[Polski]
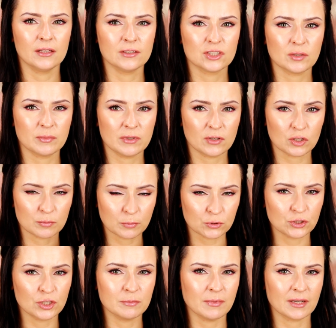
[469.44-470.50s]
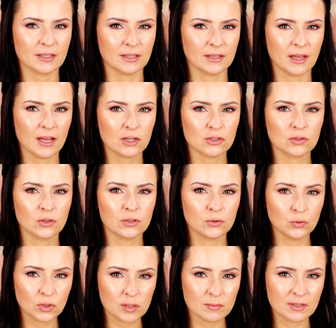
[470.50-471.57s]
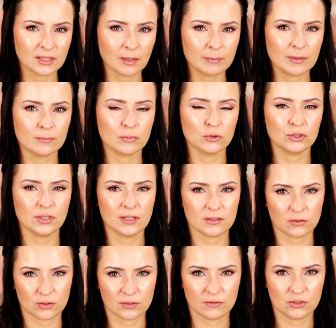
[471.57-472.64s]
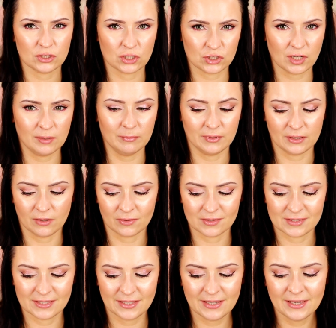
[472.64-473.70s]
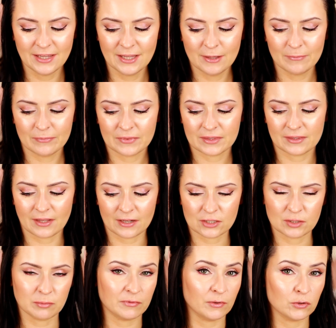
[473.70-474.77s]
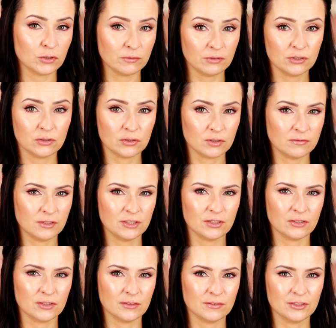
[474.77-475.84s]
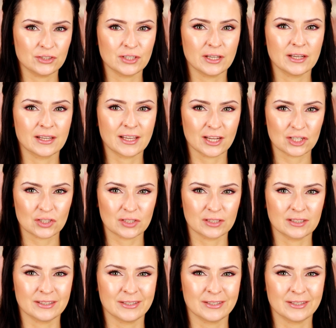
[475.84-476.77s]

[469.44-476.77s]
żeby rozpuścić makijaż. No i drugim etapem później jest oczywiście żel myjący. Także mówię oczywiście, oczywiście, oczywiście, każdy